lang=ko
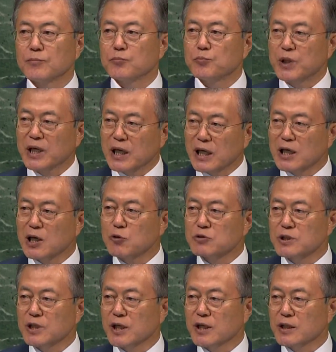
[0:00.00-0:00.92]
평화로운
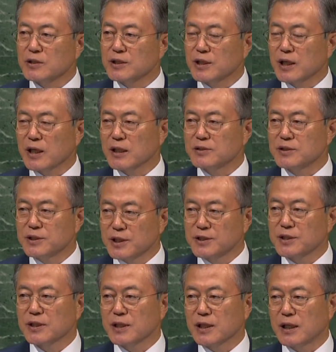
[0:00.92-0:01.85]
세계를 향한
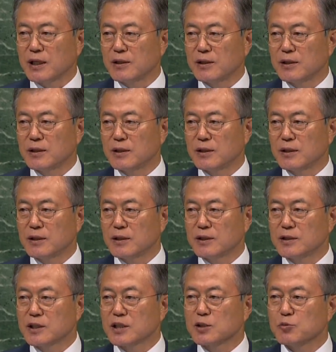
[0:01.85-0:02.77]
여정에
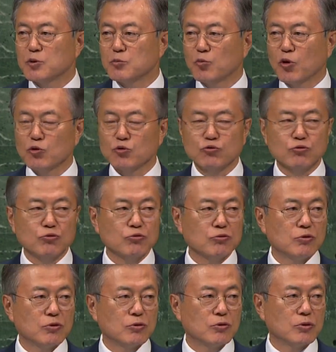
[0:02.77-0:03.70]
여러분 모두
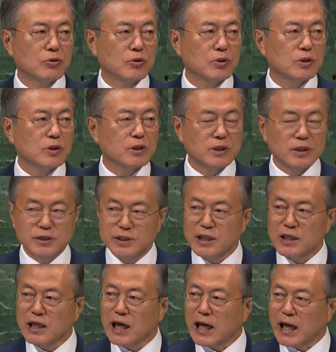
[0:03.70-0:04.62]

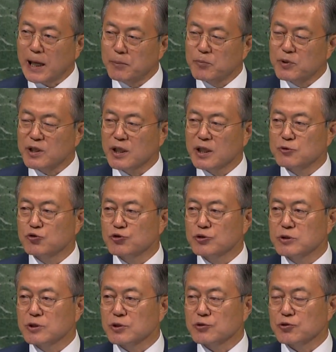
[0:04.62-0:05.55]
언제나 함께해
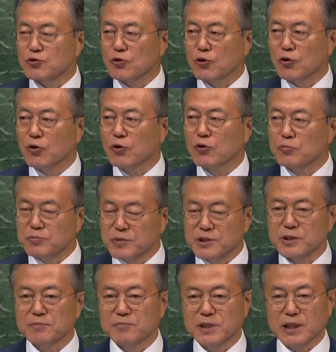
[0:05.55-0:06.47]
주실 것으로
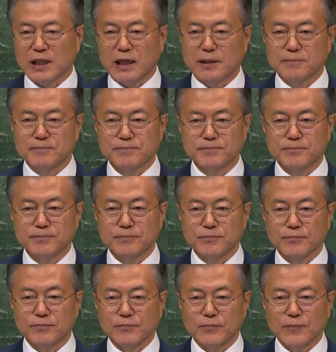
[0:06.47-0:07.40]
믿습니다.
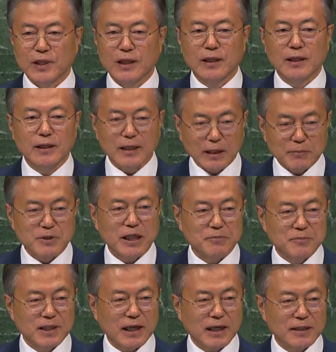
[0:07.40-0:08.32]

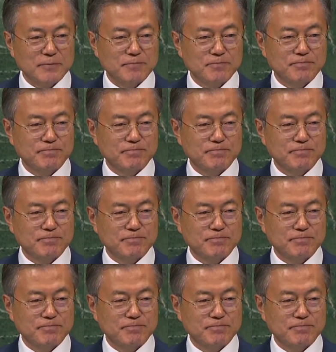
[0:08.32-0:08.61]
감사합니다.